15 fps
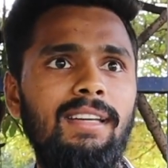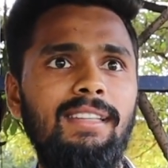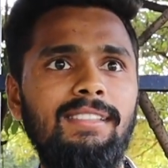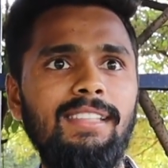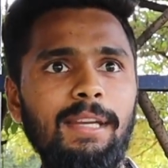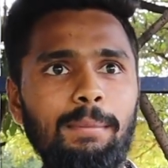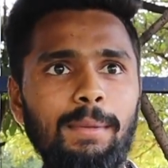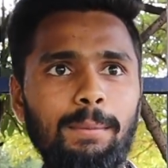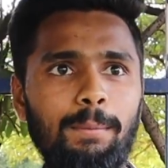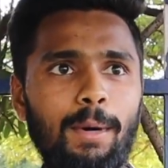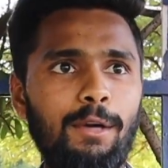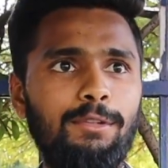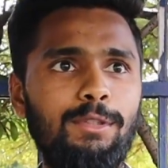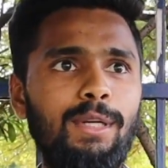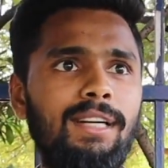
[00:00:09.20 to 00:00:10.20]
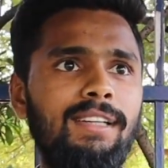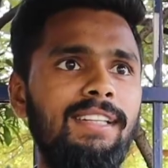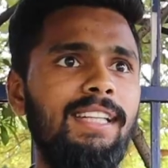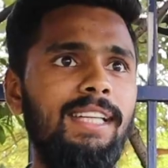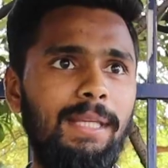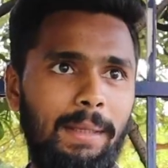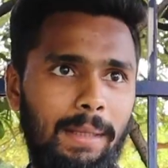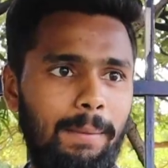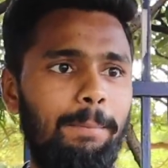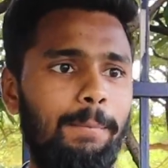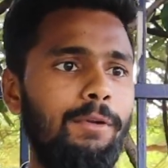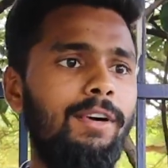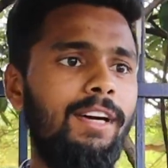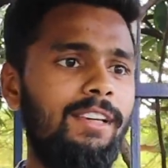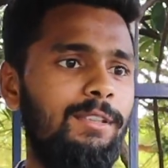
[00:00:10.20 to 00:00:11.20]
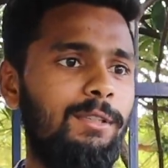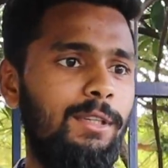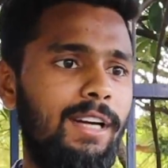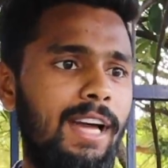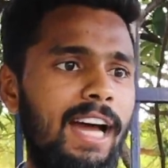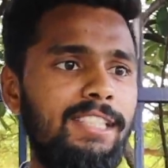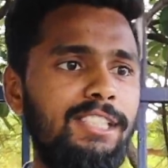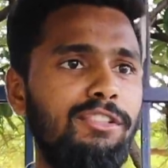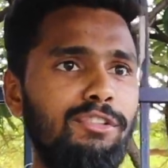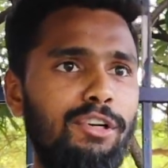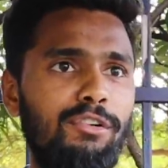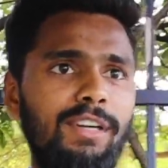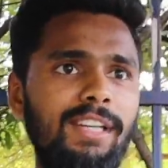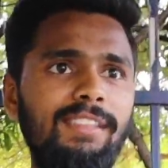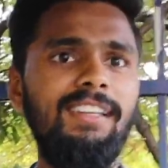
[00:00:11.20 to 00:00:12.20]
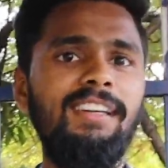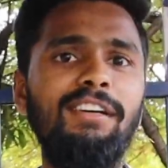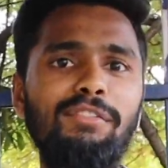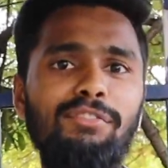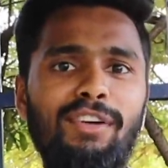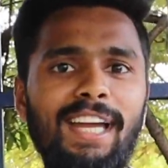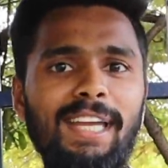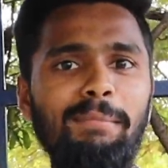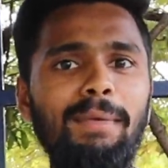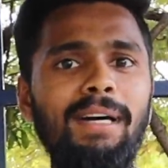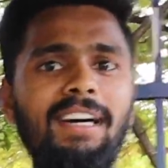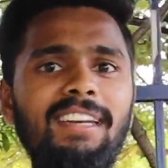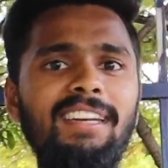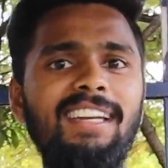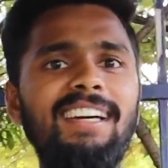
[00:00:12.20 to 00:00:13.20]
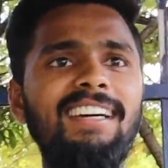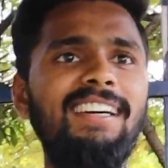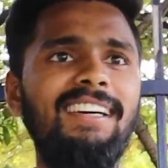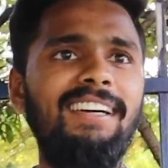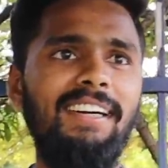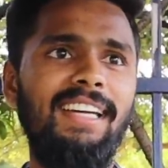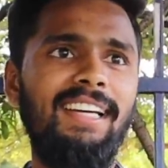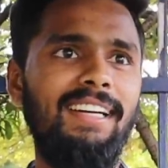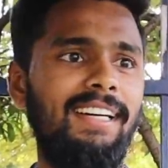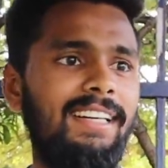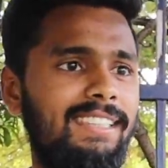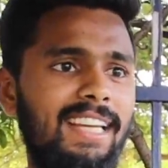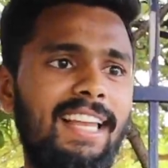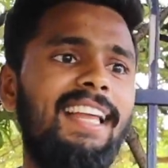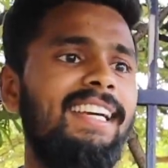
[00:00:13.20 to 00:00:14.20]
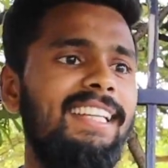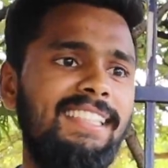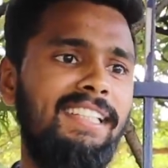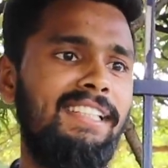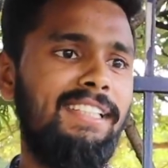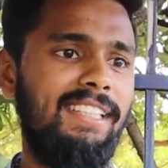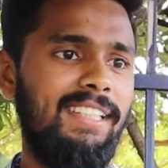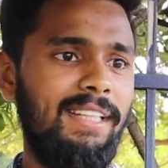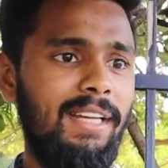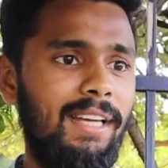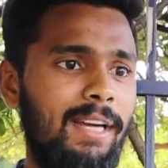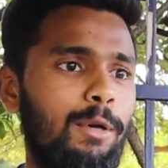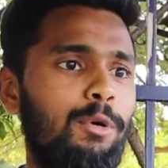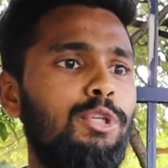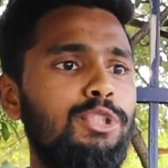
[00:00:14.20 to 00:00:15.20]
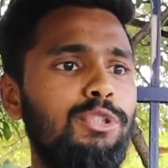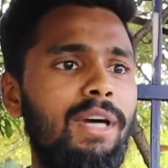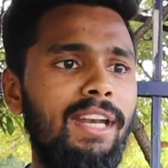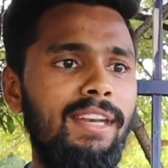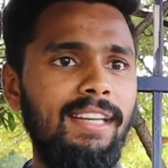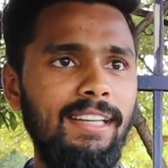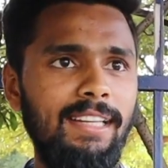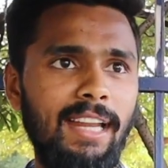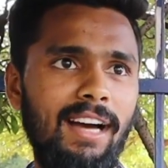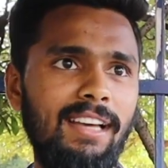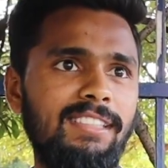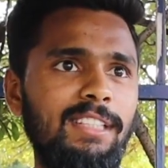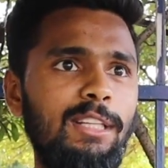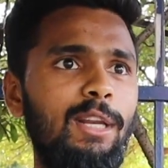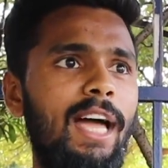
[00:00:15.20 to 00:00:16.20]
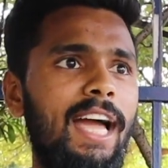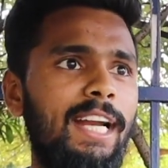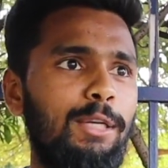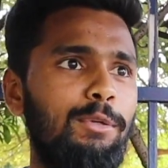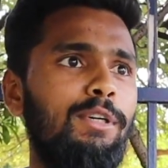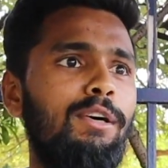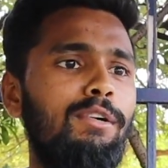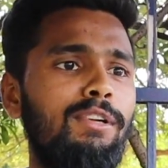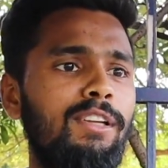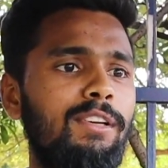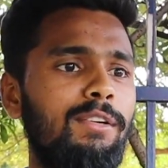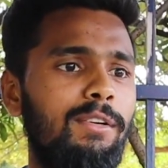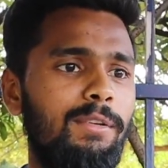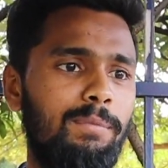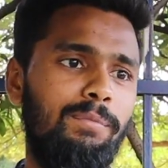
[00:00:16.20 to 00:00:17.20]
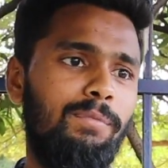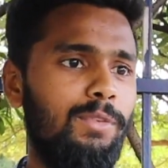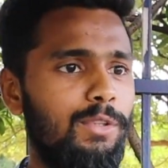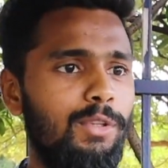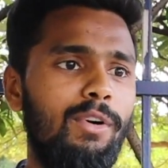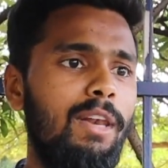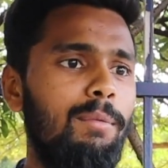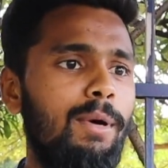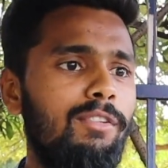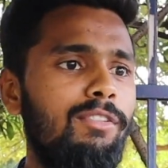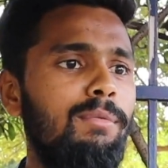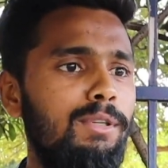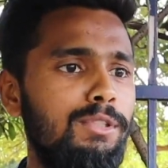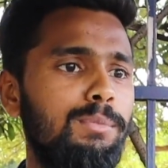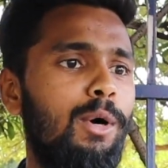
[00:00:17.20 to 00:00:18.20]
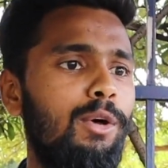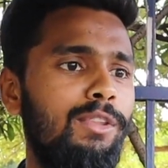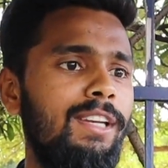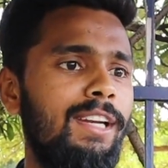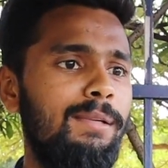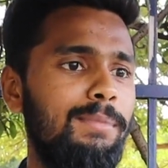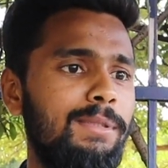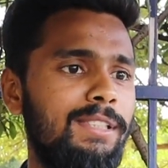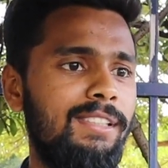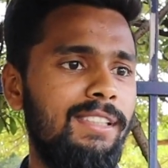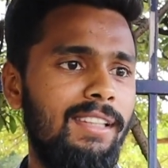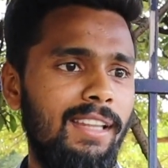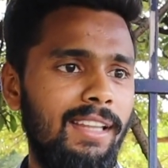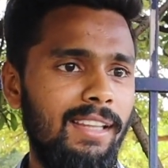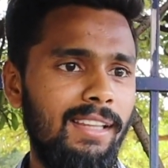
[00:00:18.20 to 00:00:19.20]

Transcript: ఈసారి బిగ్ బాస్లో అంటే ఇప్పుడు వరకు యాజ్ ఆఫ్ నో అయితే ఫైమా అన్న ఇంకా చలాకి చంటి కొంచెం అన్ని టాస్క్ల్లో యాక్టివ్గా ఉన్నారు సో వాళ్ళ పర్ఫార్మెన్స్ బాగుందని అనిపిస్తుంది